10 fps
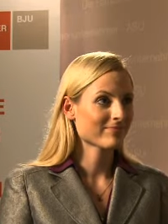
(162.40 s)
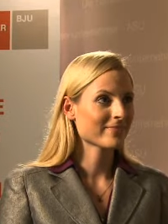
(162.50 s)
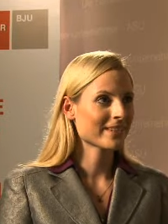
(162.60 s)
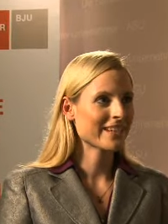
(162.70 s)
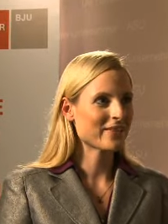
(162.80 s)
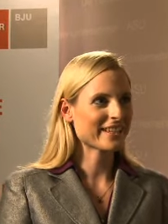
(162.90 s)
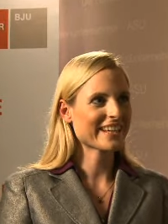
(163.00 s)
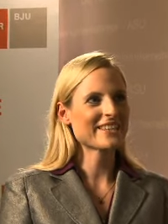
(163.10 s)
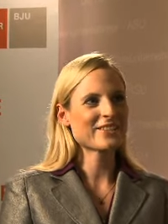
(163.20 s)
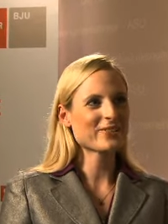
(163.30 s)
Genau,
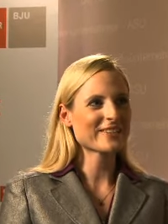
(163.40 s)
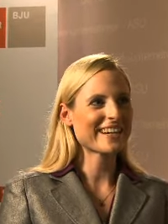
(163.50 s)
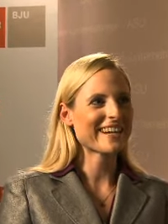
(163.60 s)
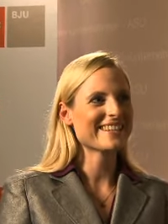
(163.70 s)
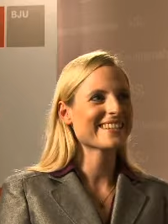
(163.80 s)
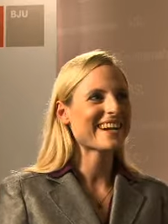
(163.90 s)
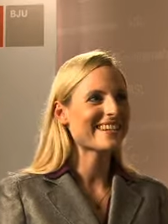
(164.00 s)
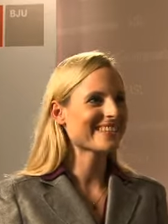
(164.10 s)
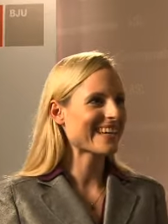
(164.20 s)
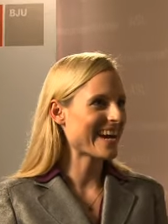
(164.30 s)
Generationengerechtigkeit
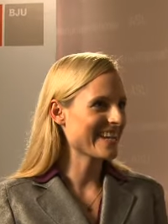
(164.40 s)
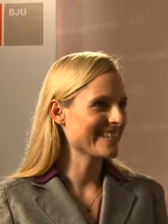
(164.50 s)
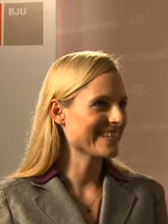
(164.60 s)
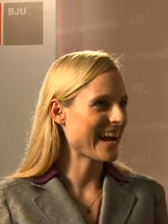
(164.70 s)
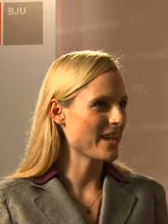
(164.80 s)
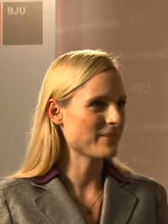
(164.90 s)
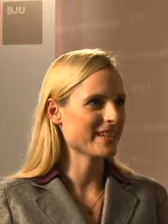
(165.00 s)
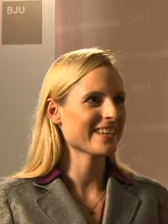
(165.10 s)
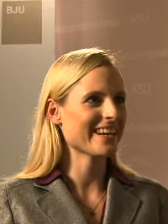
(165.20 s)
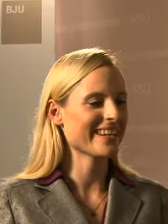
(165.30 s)
ist keine
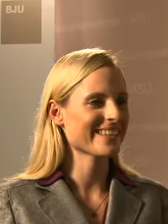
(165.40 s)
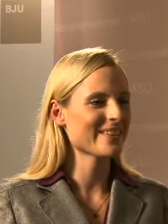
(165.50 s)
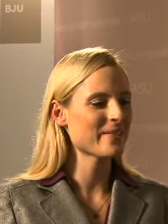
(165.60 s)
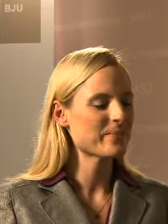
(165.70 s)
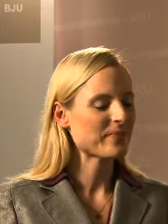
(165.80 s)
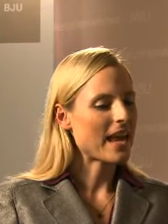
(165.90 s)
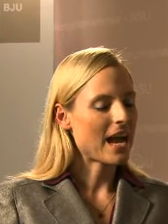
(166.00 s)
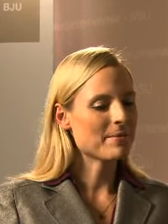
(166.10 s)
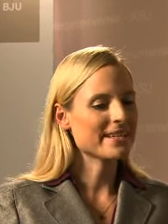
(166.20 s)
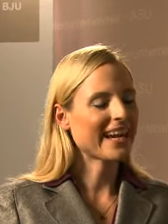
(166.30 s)
Einbahnstraße,
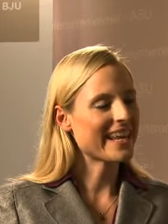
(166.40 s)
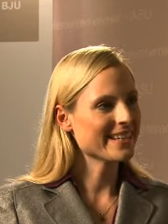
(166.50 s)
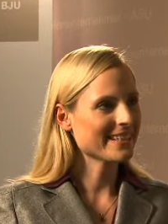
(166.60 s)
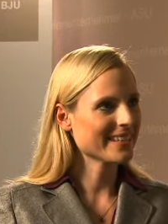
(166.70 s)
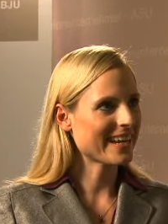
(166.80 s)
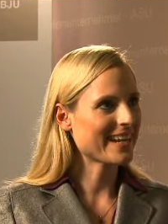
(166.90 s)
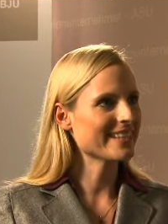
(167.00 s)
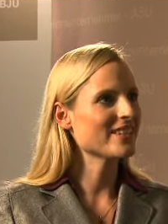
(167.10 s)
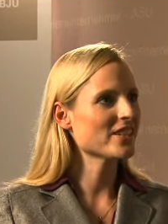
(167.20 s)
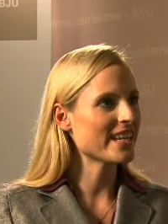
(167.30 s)
aber die
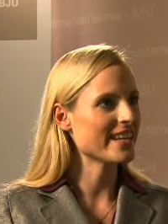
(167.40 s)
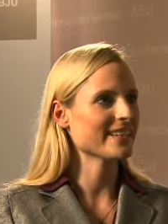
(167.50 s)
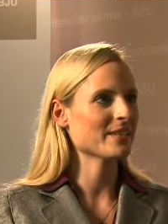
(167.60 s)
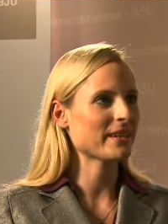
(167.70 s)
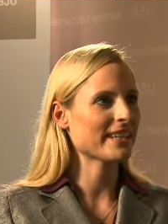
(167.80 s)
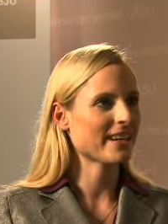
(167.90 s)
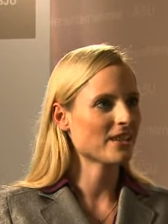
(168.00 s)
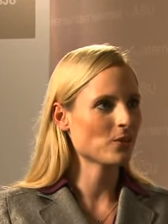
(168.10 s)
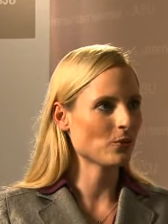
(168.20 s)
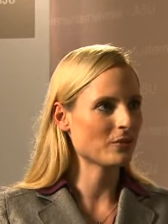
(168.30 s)
Rentengarantie schädigt den
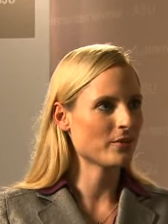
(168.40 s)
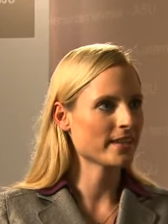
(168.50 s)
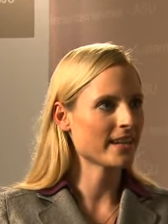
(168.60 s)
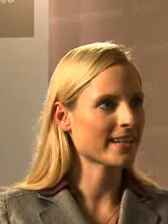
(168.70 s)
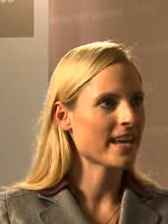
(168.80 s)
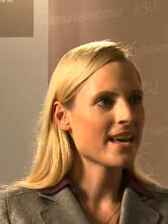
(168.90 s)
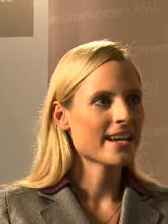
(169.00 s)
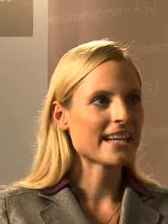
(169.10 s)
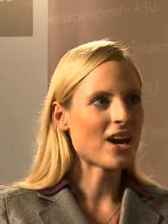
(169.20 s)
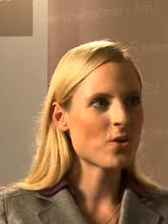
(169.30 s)
Generationenvertrag.
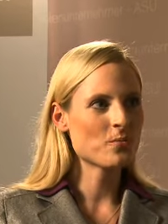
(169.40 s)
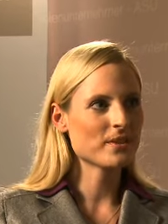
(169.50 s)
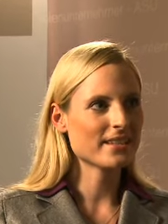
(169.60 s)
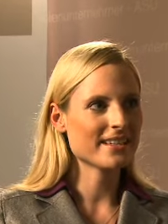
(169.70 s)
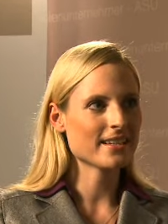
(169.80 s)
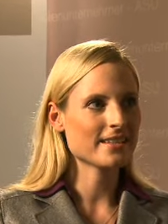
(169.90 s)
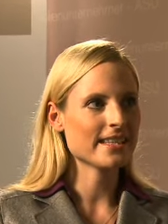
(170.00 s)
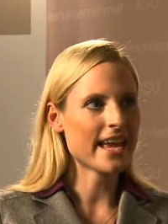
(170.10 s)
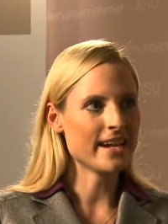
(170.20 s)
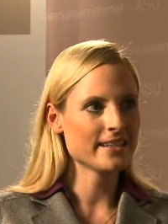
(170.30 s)
Glauben Sie, dass
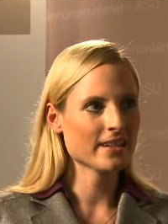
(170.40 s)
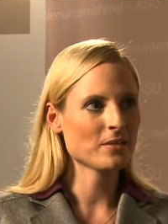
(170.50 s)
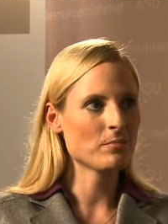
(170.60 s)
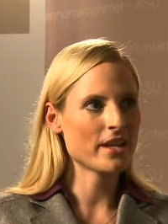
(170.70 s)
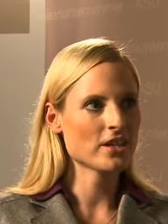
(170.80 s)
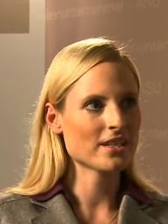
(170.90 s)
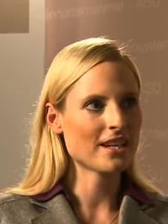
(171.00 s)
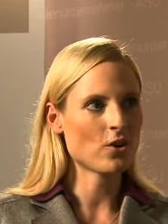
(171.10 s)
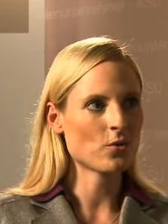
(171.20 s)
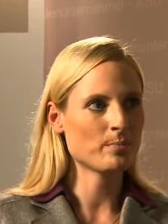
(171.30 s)
die älteren Menschen
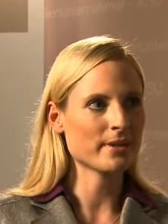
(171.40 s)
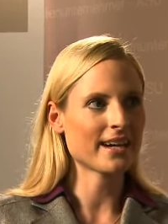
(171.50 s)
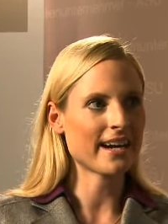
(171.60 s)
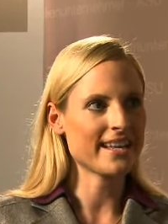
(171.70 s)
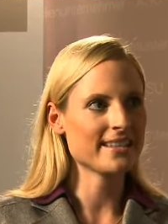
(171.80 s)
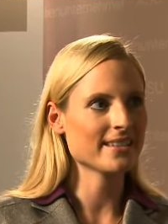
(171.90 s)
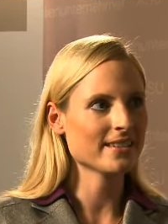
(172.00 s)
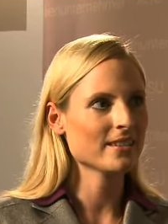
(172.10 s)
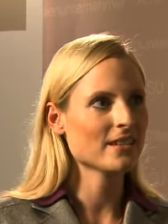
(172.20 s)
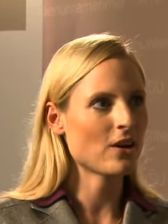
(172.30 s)
auch bereit
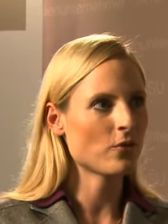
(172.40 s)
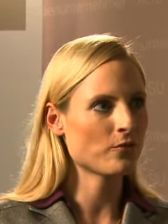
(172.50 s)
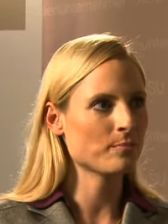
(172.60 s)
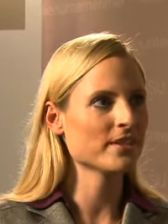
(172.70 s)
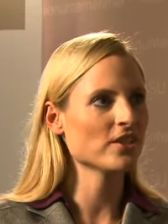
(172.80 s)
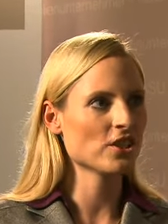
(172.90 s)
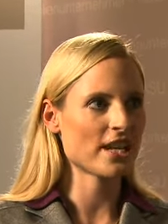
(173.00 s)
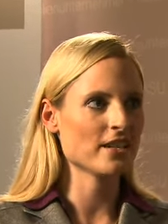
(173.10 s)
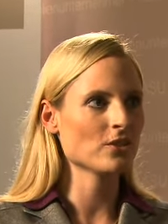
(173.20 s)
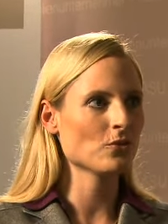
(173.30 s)
sind, auf
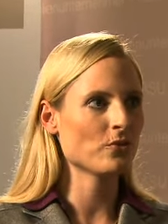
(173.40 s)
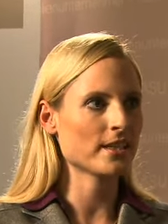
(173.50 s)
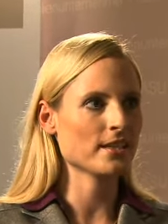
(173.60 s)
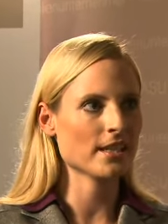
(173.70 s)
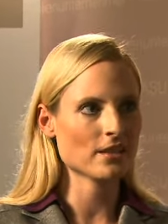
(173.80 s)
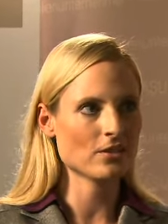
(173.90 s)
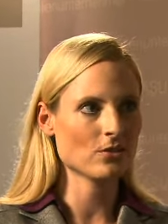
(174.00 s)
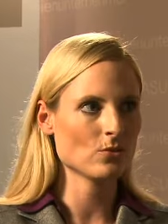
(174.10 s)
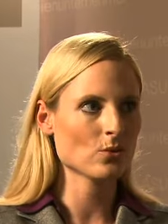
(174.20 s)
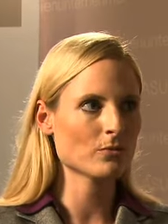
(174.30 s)
Besitzstände zu verzichten in
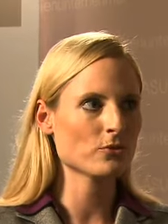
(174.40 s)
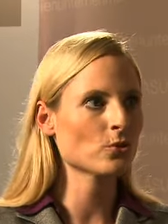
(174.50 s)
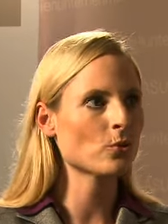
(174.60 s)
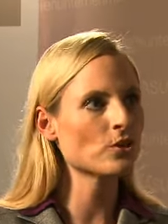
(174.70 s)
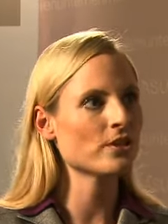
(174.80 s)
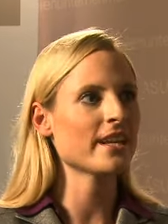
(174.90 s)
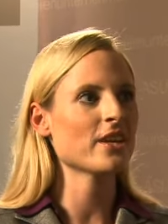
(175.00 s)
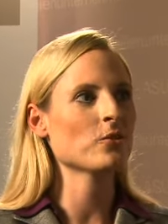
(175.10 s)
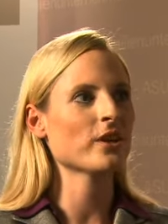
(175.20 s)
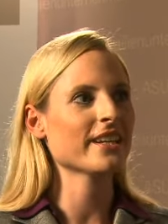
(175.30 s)
Zukunft zugunsten der
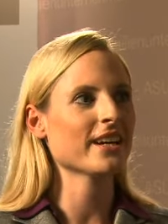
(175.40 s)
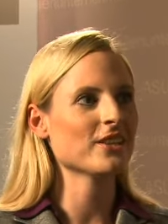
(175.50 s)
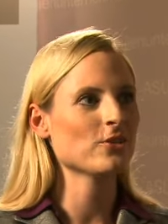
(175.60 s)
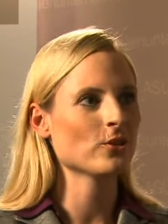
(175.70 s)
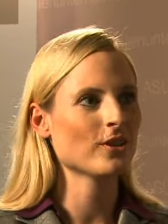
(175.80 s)
jungen Generation?